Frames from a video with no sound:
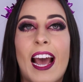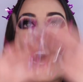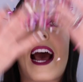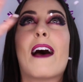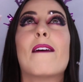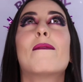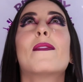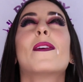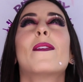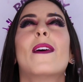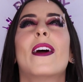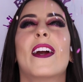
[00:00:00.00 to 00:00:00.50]

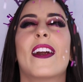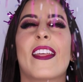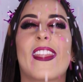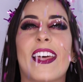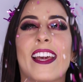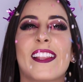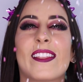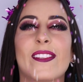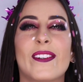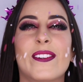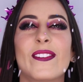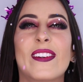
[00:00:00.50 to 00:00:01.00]
Happy
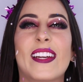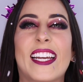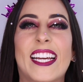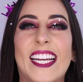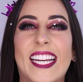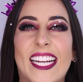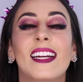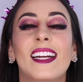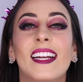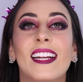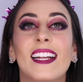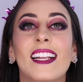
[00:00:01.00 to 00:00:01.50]
birthday to
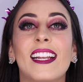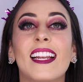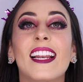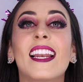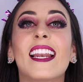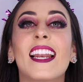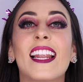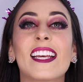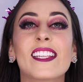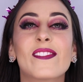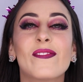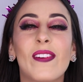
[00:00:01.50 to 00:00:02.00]
me.
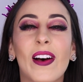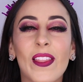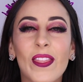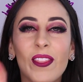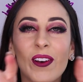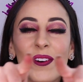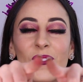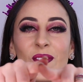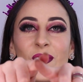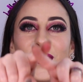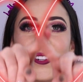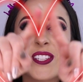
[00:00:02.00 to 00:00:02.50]
Les
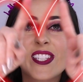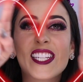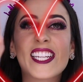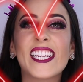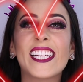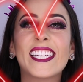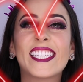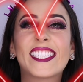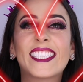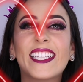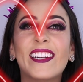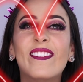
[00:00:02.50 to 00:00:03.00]
mando
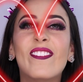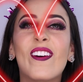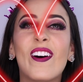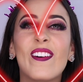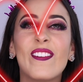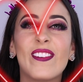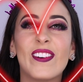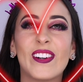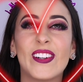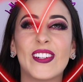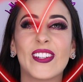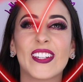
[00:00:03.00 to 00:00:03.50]
muchísimo
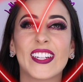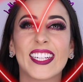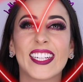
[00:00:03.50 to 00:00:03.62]
amor.